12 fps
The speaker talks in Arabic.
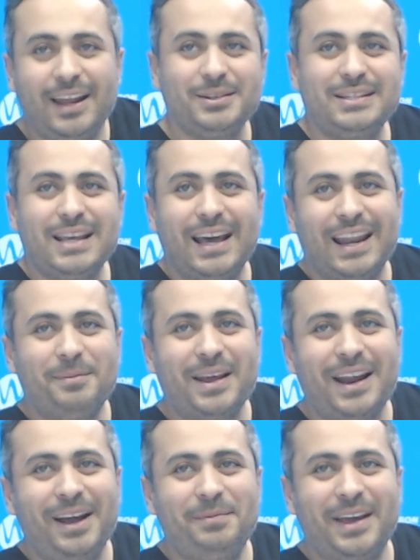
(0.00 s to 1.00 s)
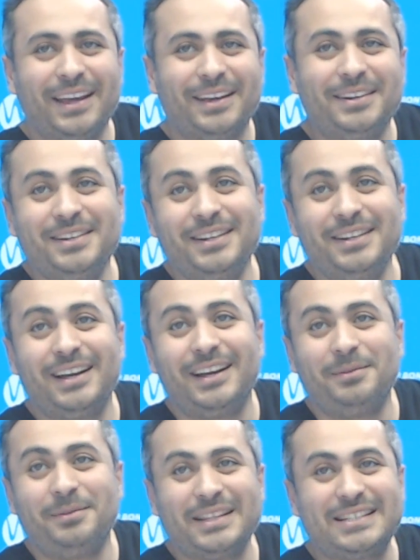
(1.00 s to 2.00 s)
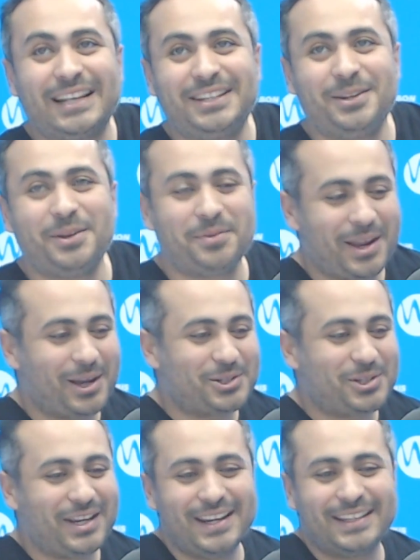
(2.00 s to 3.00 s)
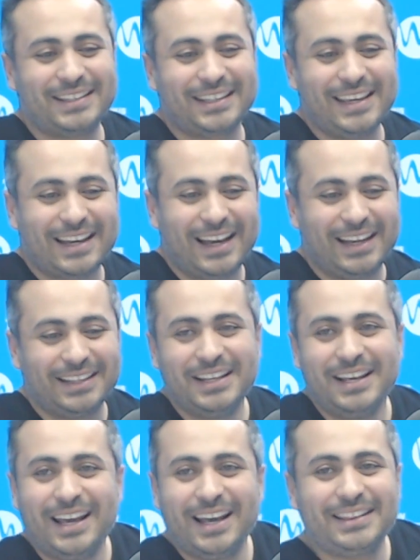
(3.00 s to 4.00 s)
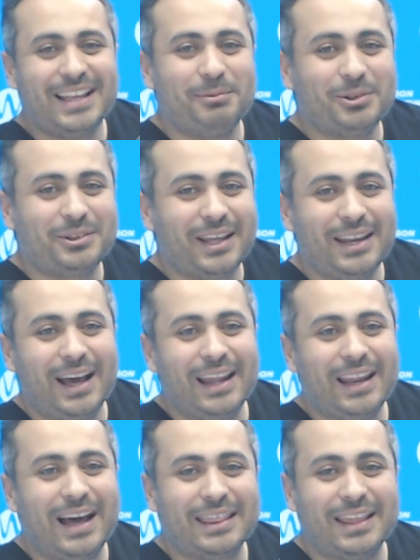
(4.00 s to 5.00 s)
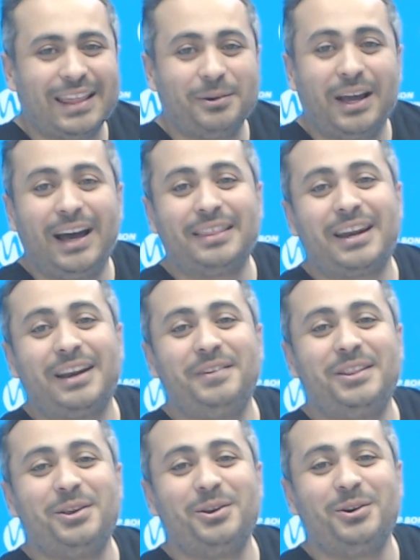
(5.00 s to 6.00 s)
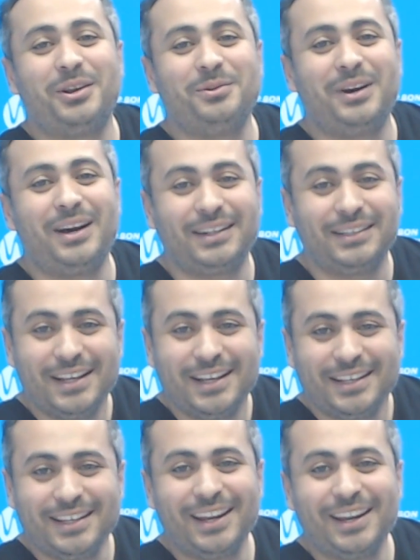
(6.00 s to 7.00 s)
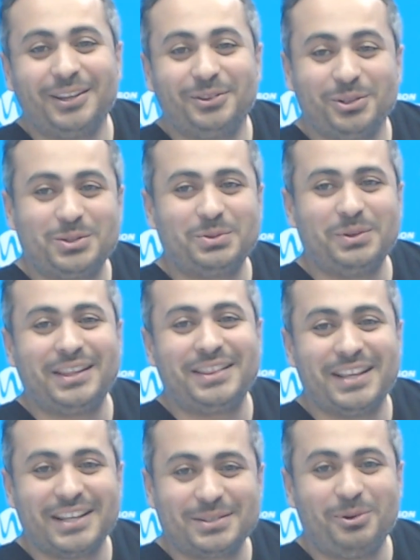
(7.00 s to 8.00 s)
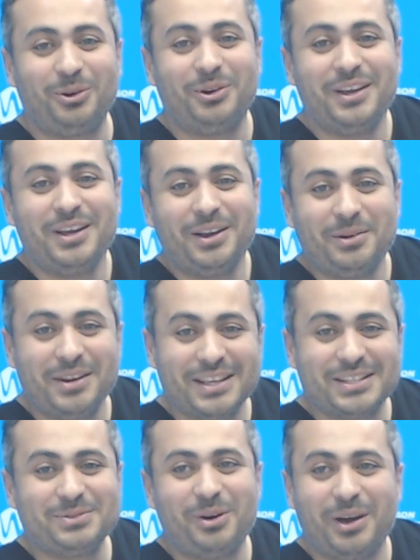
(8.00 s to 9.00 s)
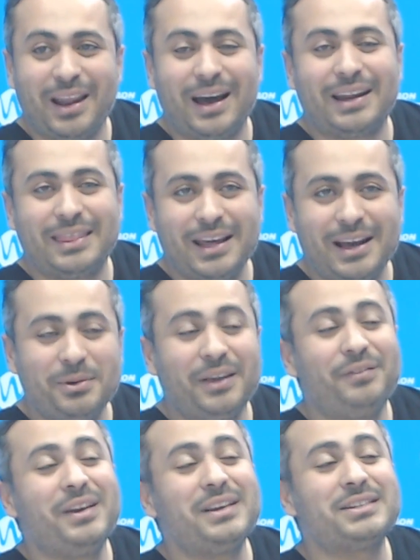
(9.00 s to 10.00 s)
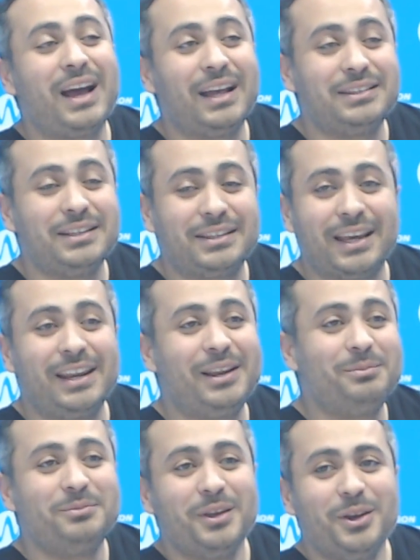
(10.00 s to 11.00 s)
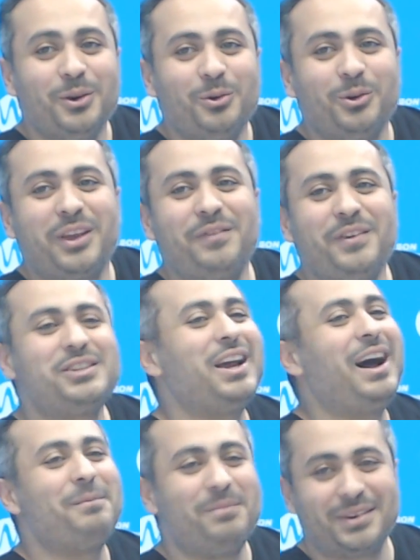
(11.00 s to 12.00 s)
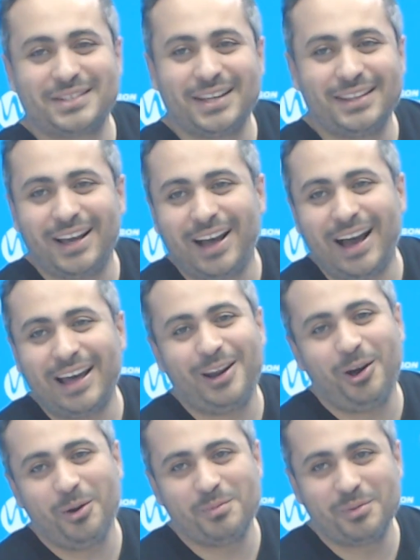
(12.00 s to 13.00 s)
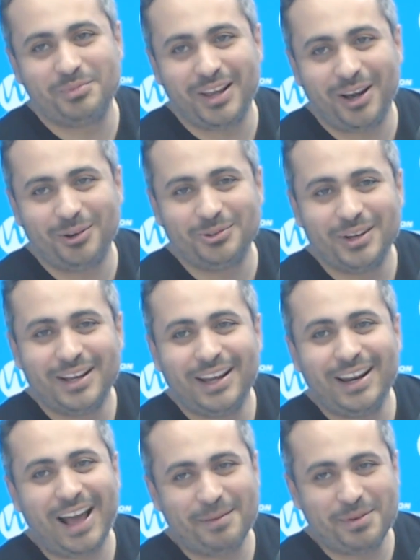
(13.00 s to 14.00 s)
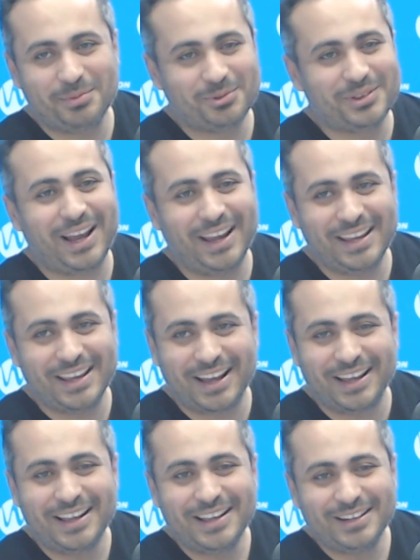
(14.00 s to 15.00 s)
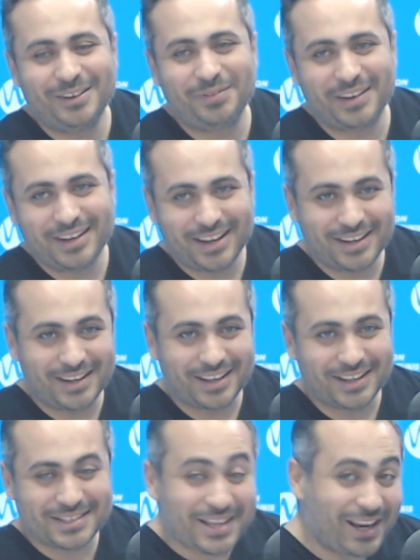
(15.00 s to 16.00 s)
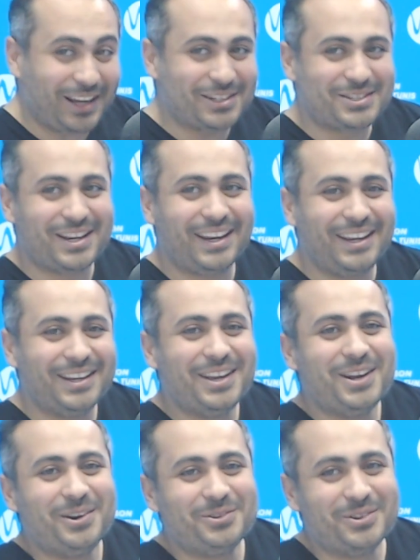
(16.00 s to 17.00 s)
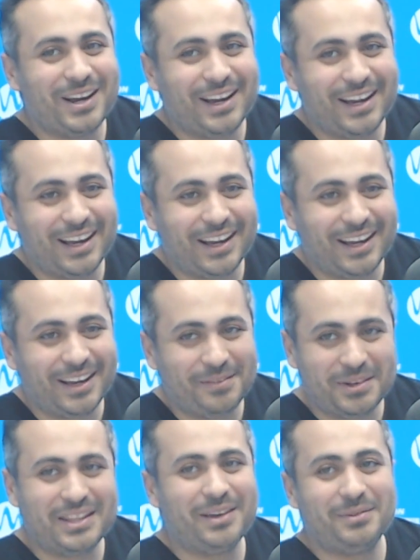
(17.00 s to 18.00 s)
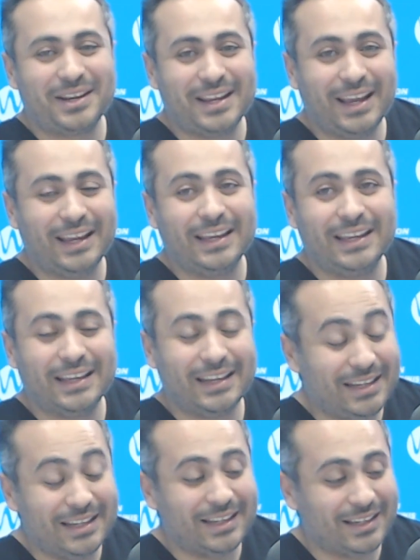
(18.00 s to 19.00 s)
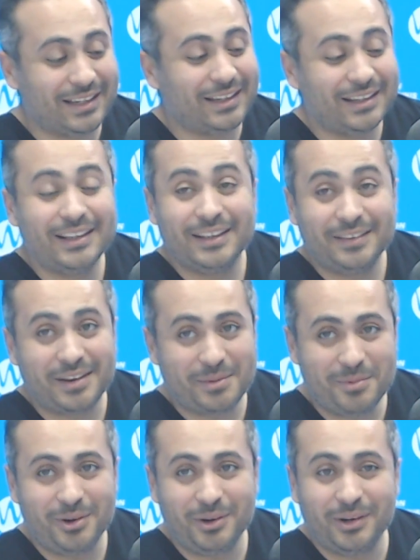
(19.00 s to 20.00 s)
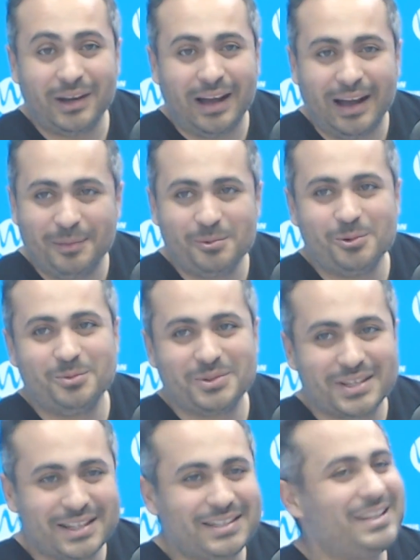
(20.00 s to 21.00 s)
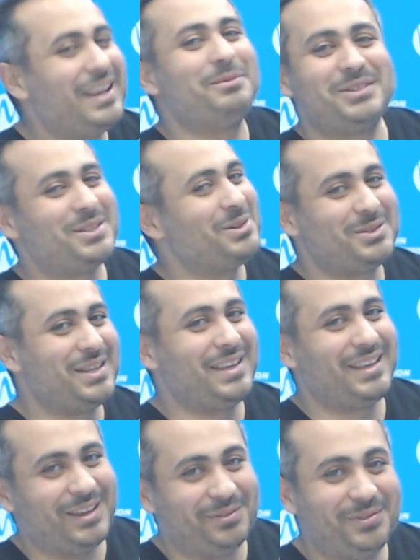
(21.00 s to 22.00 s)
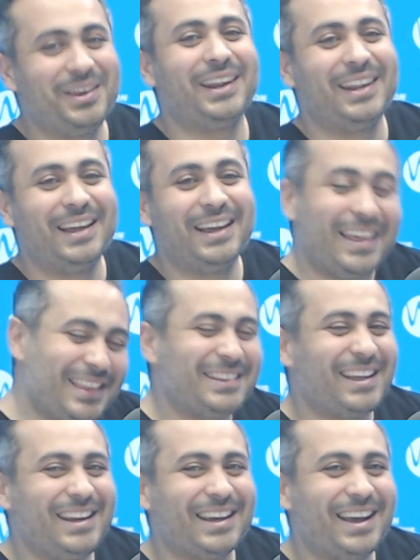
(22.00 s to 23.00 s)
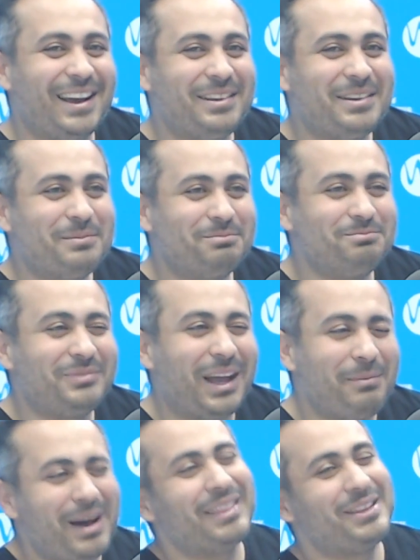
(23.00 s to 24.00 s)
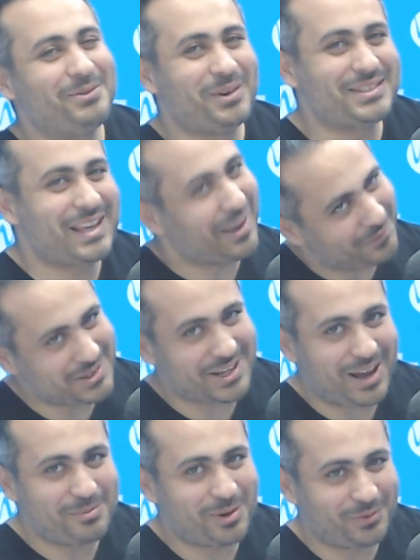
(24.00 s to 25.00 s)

اهلا وسهلا مرحبا ماضي ساعتين و28 دقيقة هات نعملوا طلة على العرضاوي حاضر الفيديو انوار يلا تو سويت نسمعوا نسمعوا على العرضاوي فاش قاعد يتكلم وكيفاش يعبر زاد على الحب نتاعو لحبيبته تحية للفنان صالح جدي ومدام الرياحي اللي فريمون عملوا مسلسل يعمل 66 كيف يلا هذه طريقة نتاع بعض التوانسة كيفاش يعبروا في